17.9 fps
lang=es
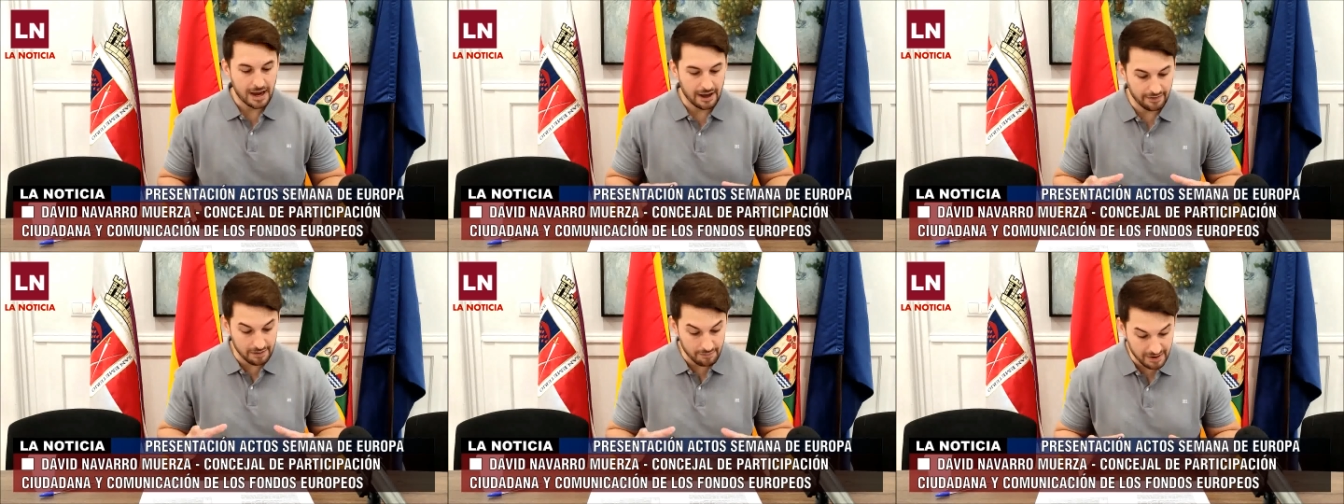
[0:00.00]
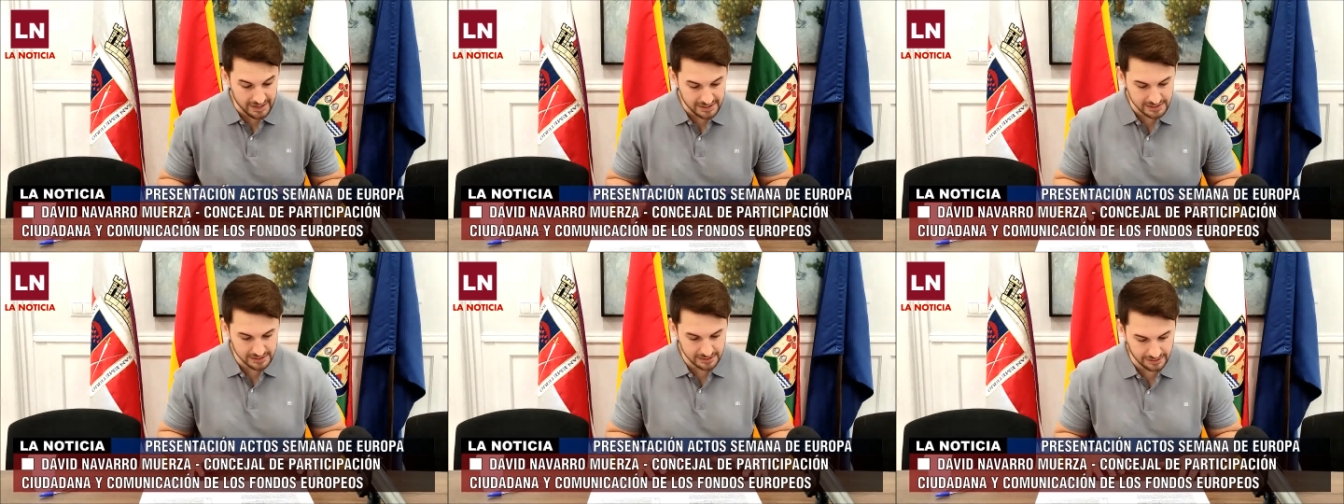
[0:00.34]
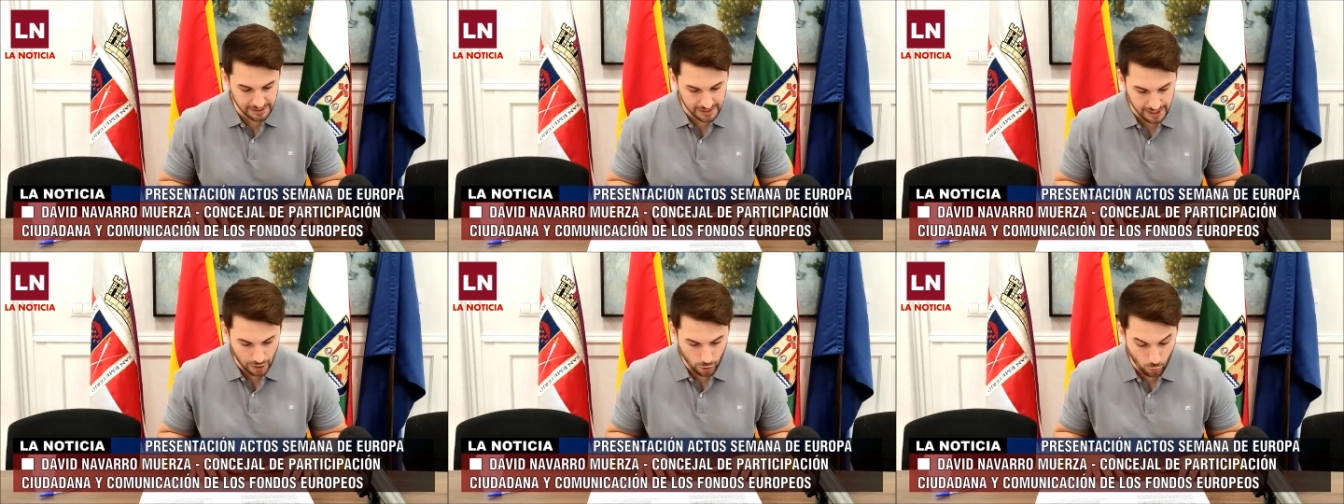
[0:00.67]
además
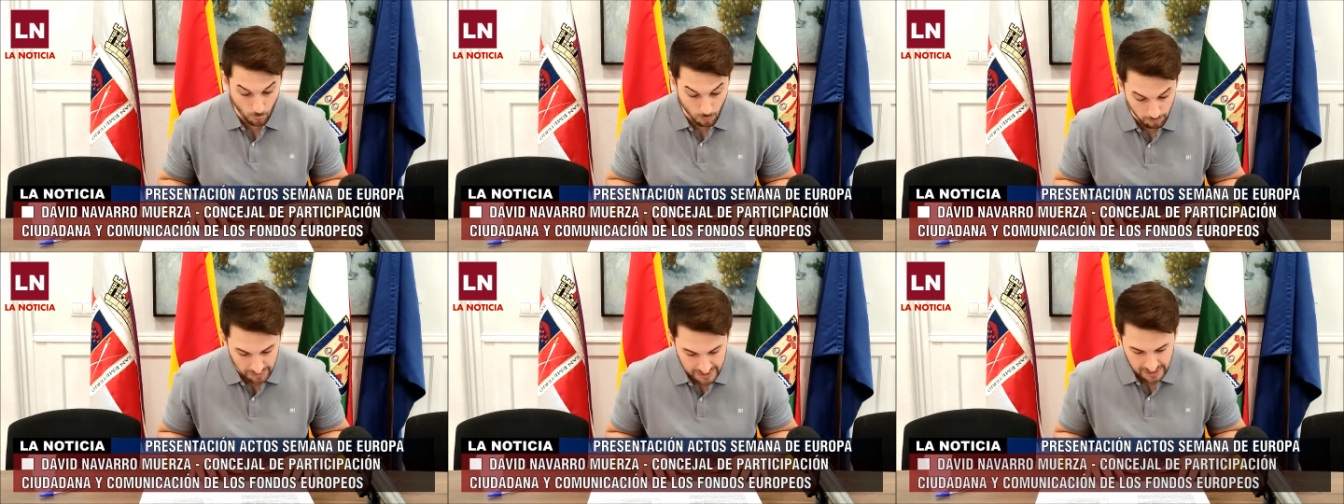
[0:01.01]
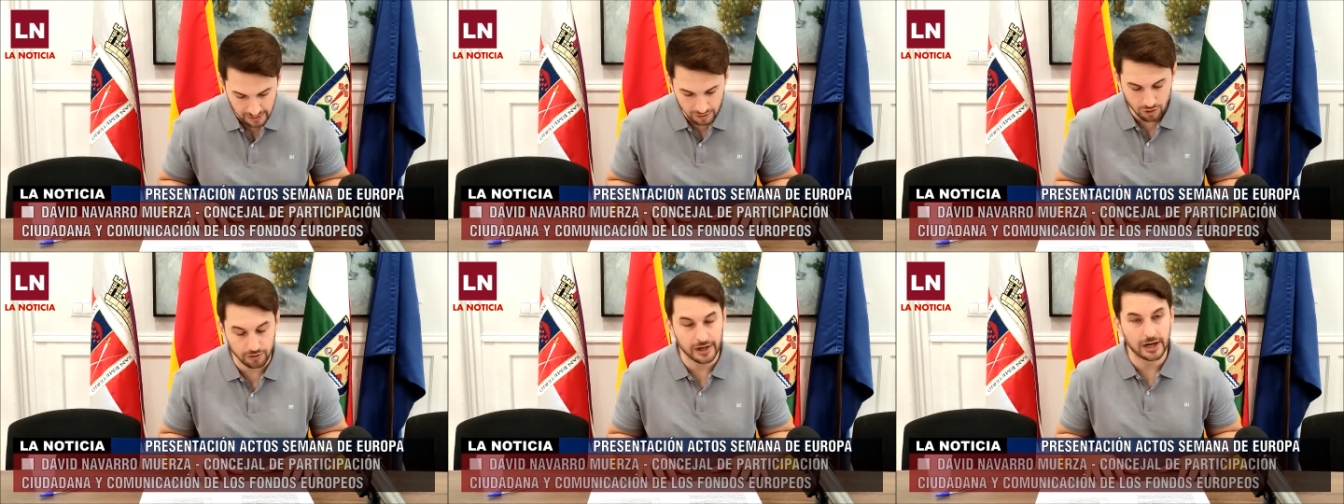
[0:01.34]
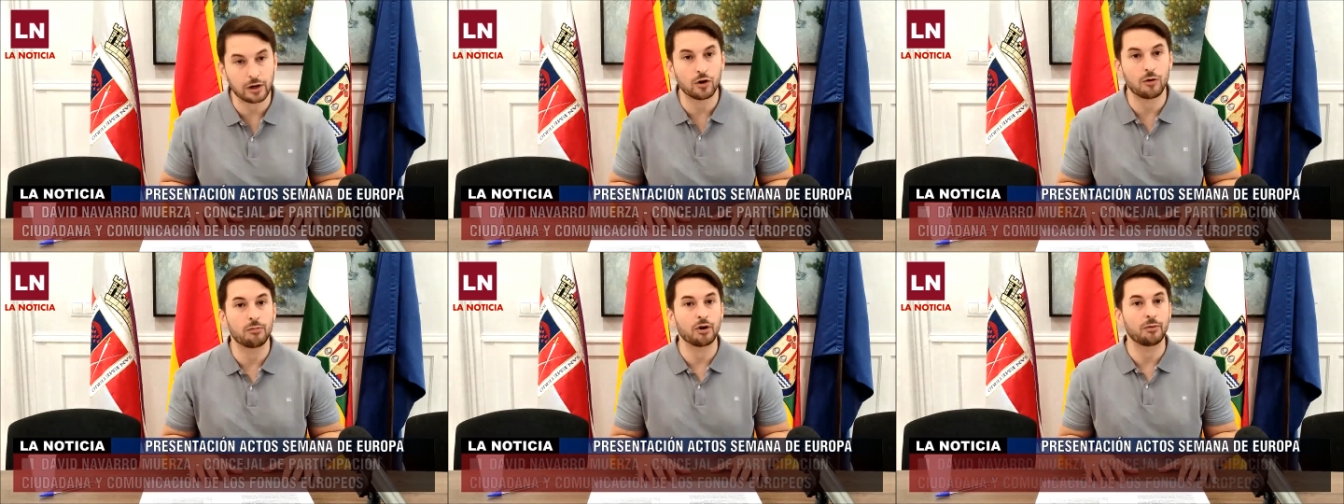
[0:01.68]
de cumplir con
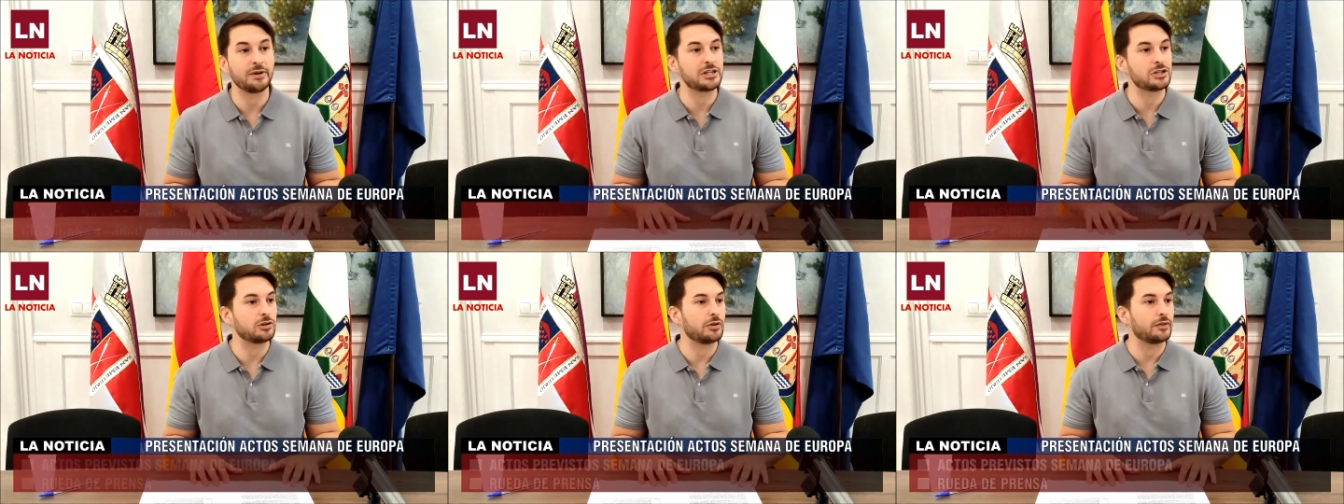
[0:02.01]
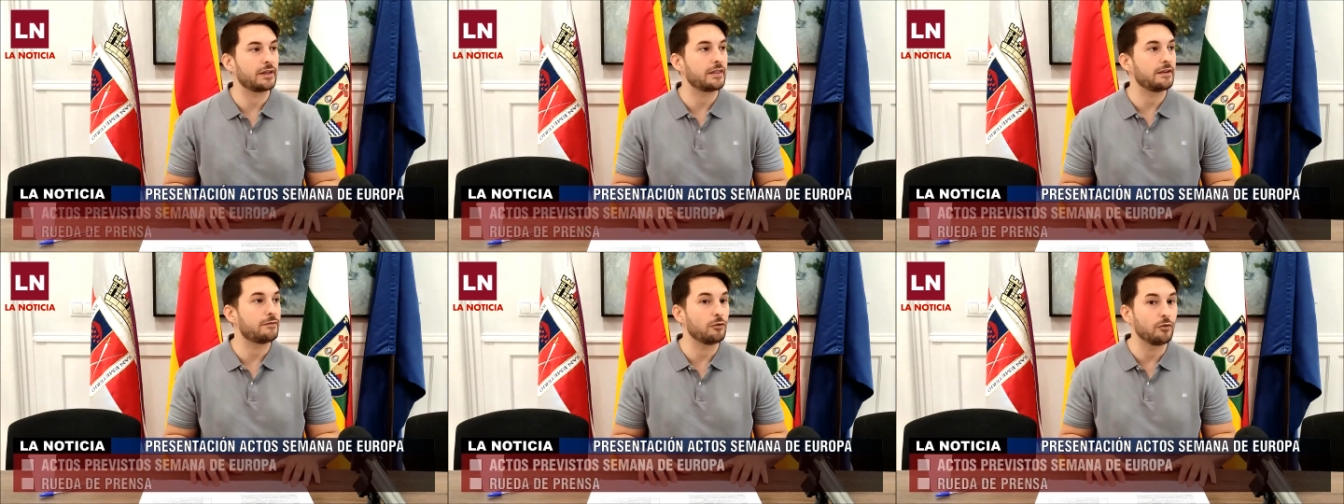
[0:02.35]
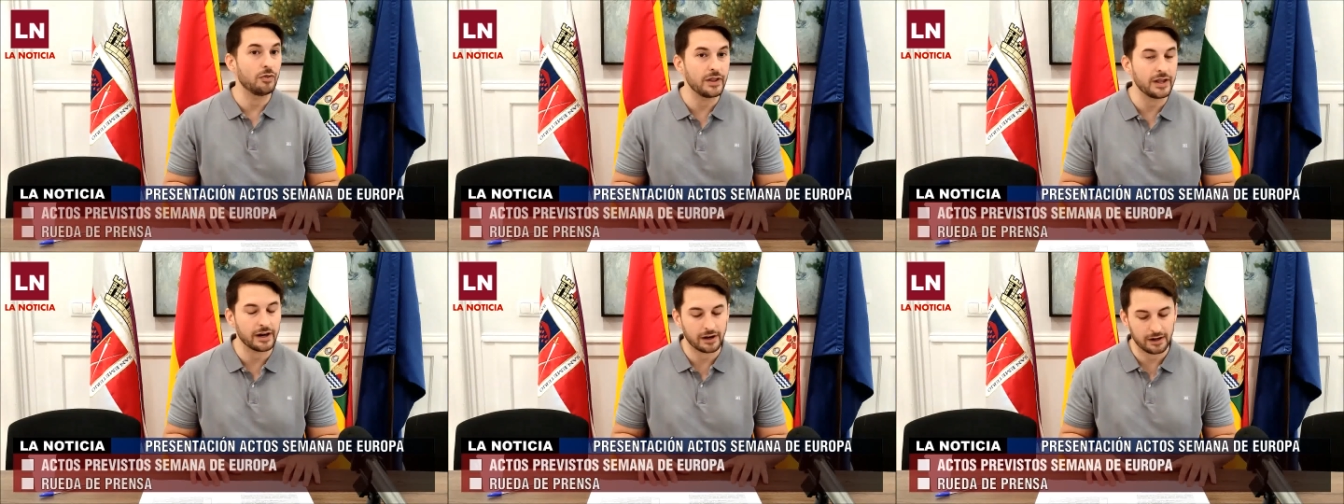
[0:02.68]
el compromiso de
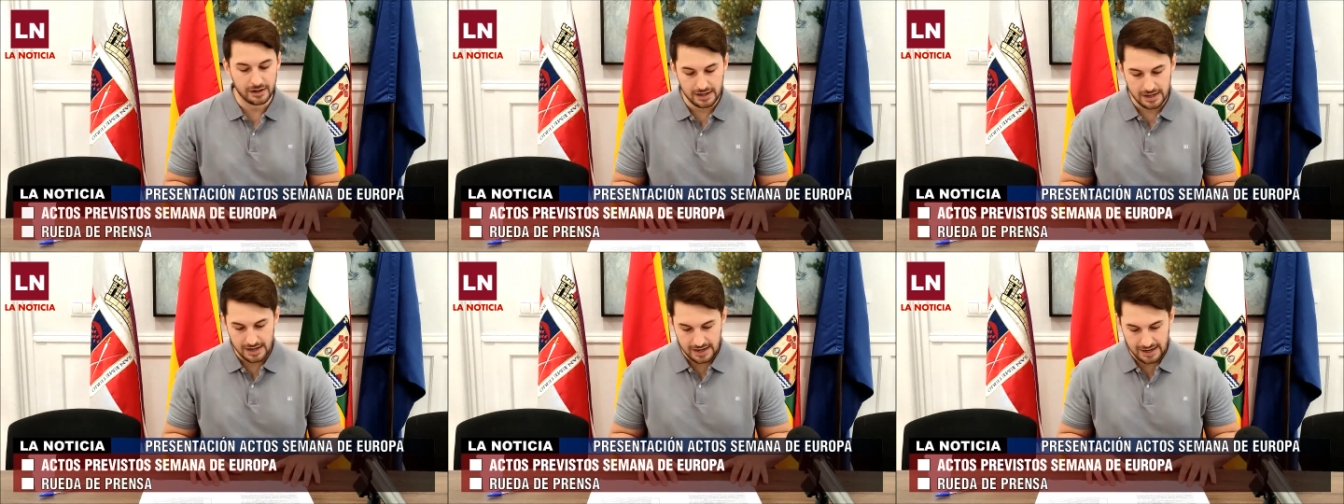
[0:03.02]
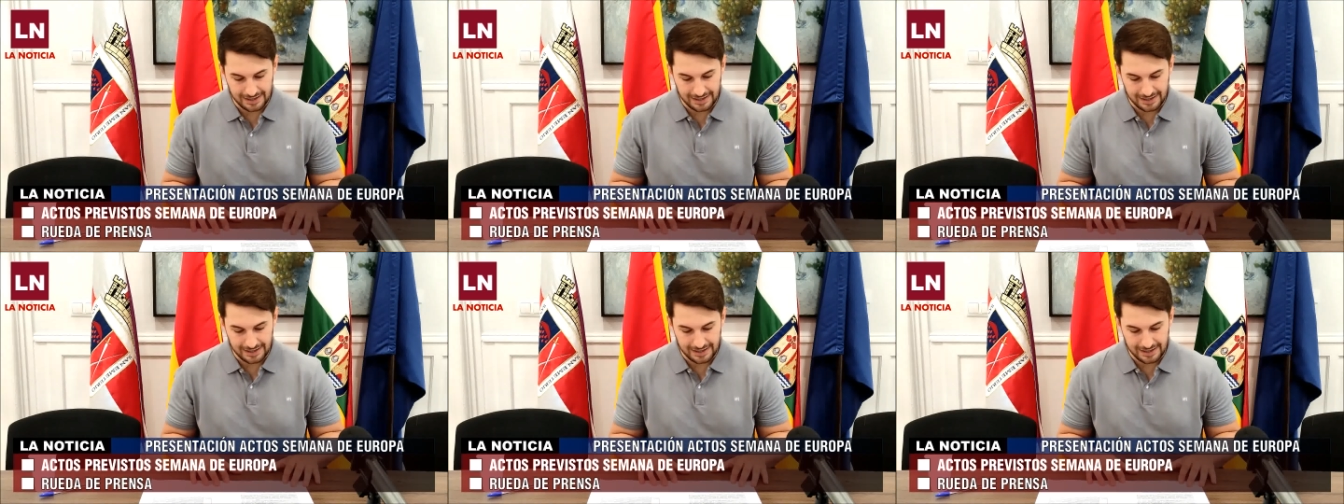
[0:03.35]
difundir